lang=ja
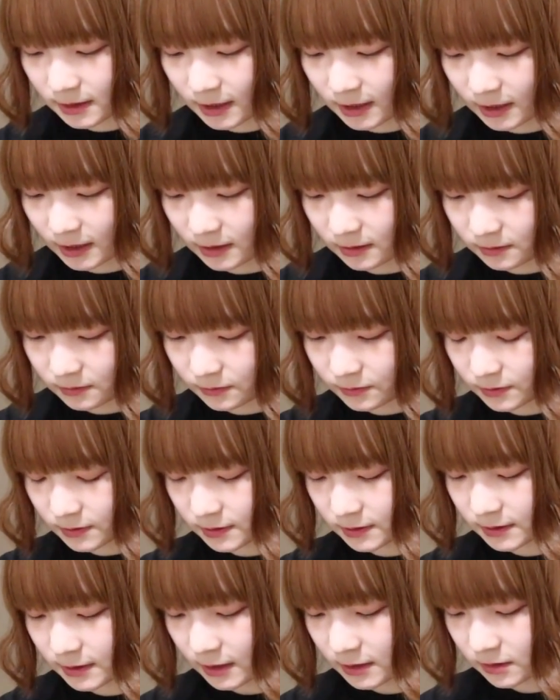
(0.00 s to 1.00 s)
ない
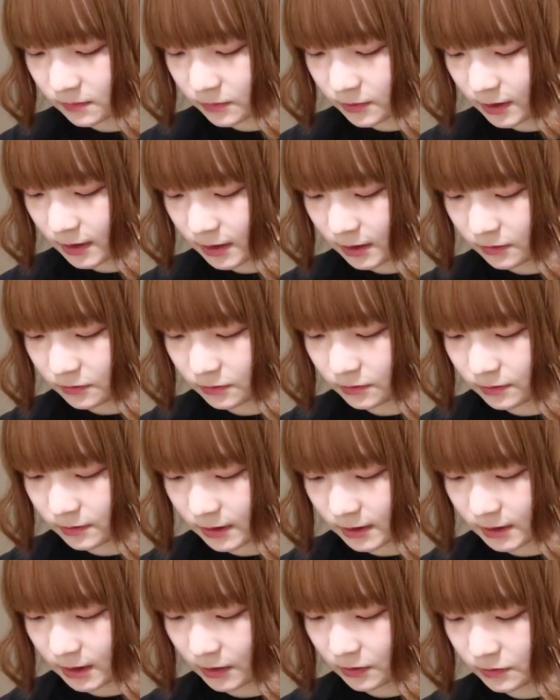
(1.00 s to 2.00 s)
グッズたちも出てくるん
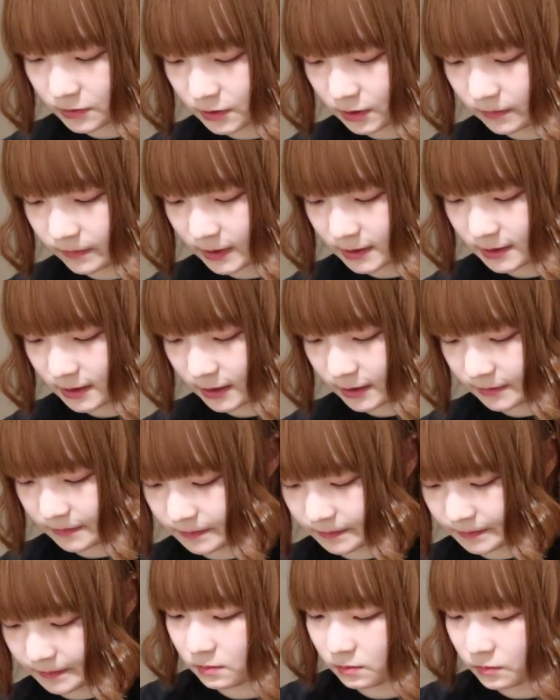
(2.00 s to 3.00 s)
ですけどすいません
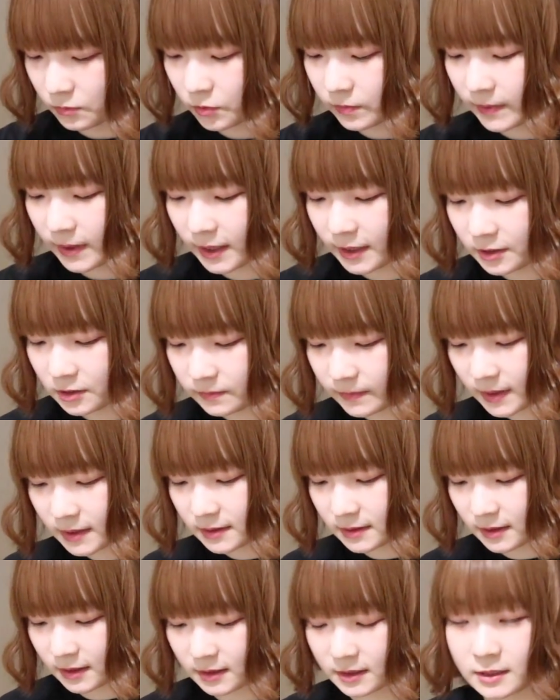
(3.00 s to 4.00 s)

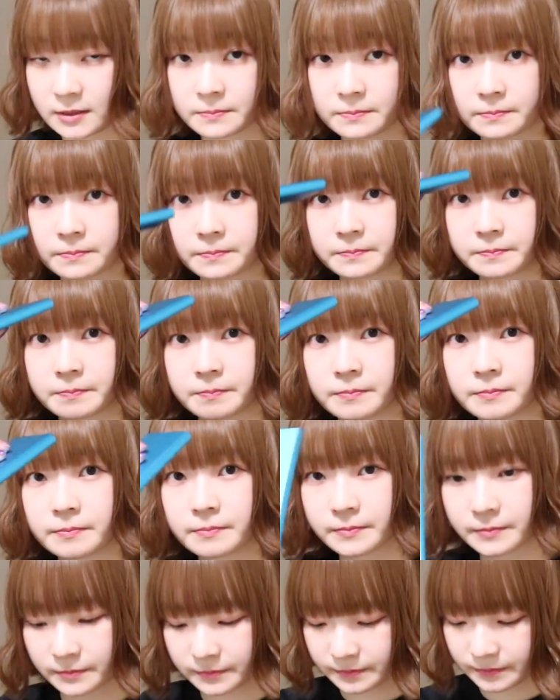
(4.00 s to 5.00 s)
モバイルバッテリーこ
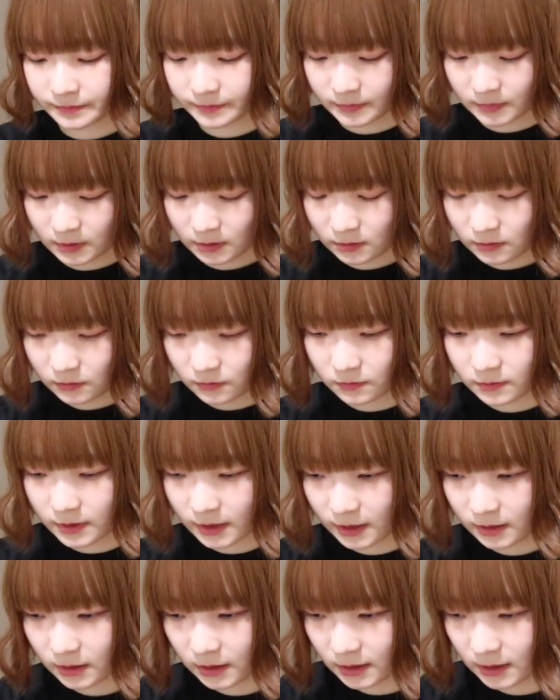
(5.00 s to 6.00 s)
れ
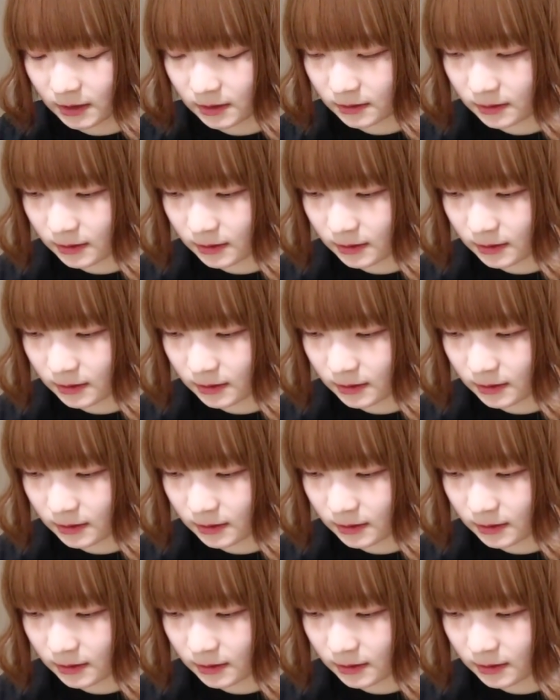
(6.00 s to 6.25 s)
入れ